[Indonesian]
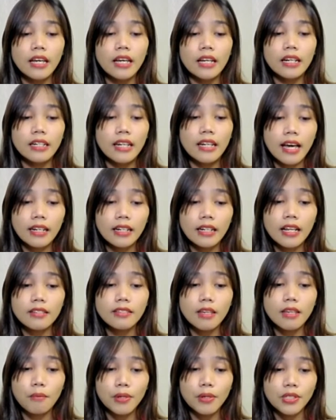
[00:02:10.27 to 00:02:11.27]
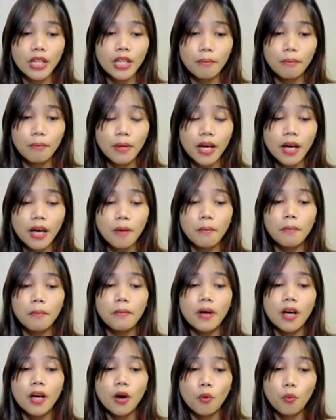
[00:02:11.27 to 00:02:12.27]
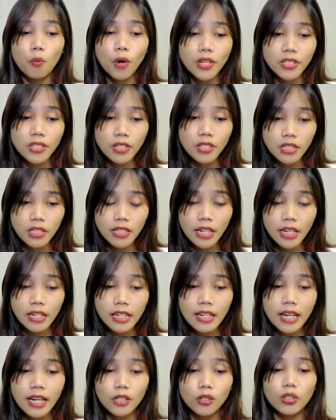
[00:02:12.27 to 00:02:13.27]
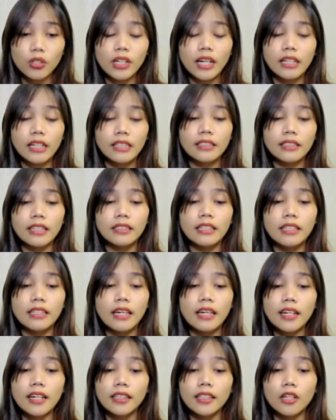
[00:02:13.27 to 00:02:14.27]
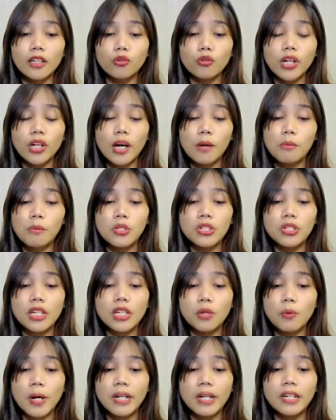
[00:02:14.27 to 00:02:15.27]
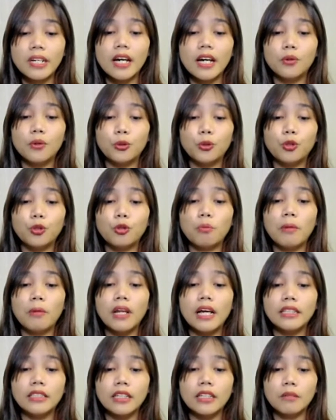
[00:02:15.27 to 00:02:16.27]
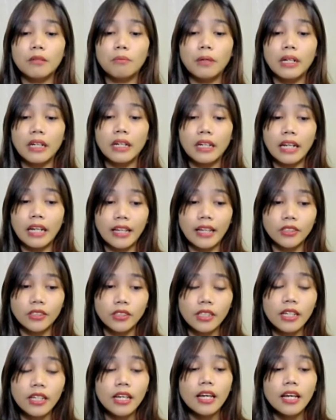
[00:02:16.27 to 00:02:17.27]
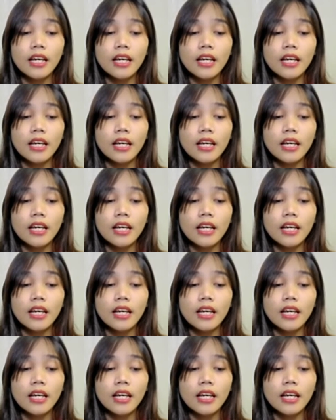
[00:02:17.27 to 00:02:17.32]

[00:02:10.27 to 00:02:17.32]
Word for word: dan sama-sama wajib jadikan organisasi Karang Taruna menjadi wadah untuk belajar berkreasi,